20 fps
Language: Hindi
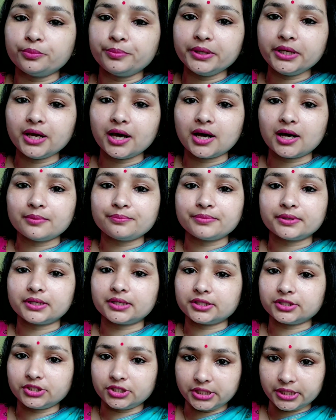वो भी आप
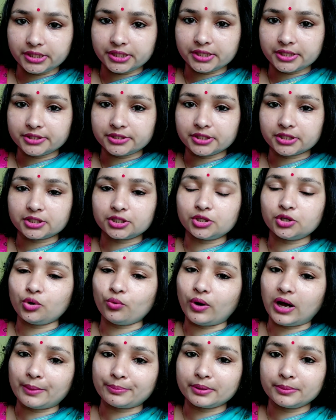चेक कर सकते
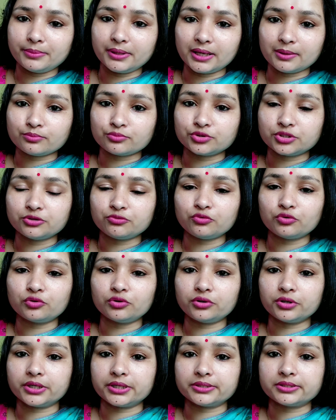हो वहाँ पर भी आप मुझे
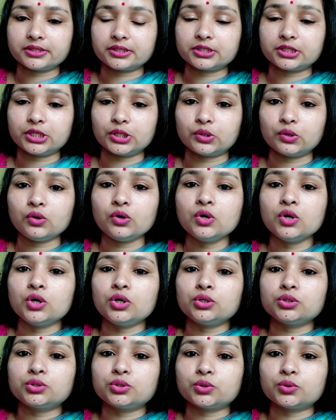फॉलो कर सकते हो
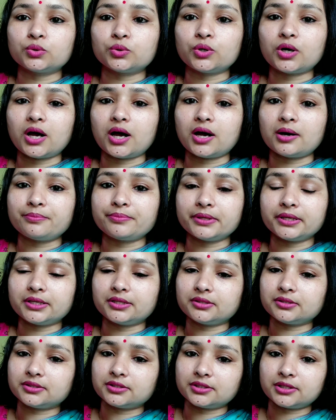तो आप
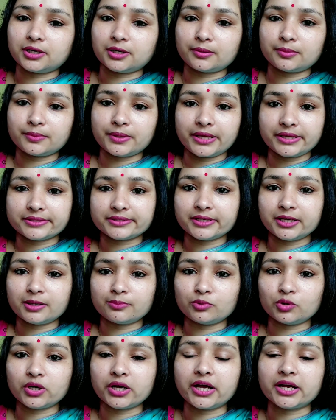एक हाँ ऐसे
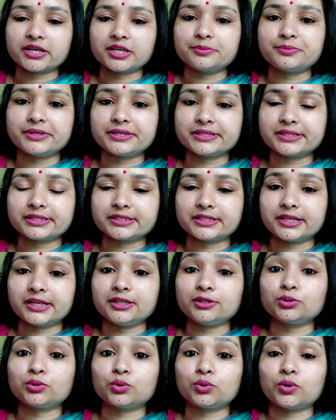हम लोग आगे बढ़ सकते
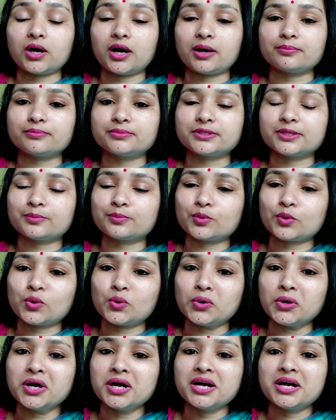हैं तो आप
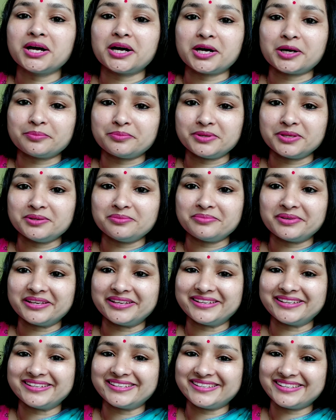सबको अभी
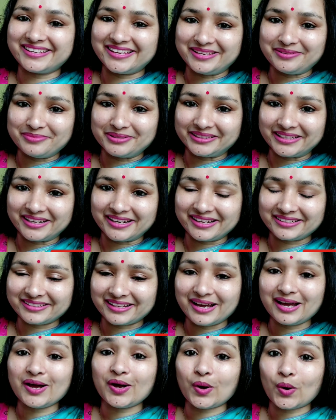मैं यही बताना
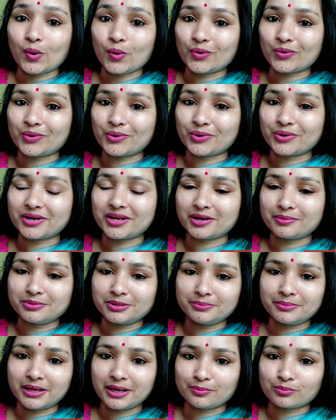था और
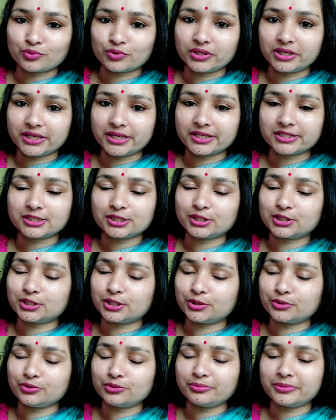अभी मैं आपको लेके
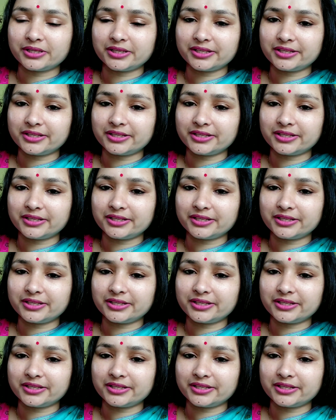चलती हूँ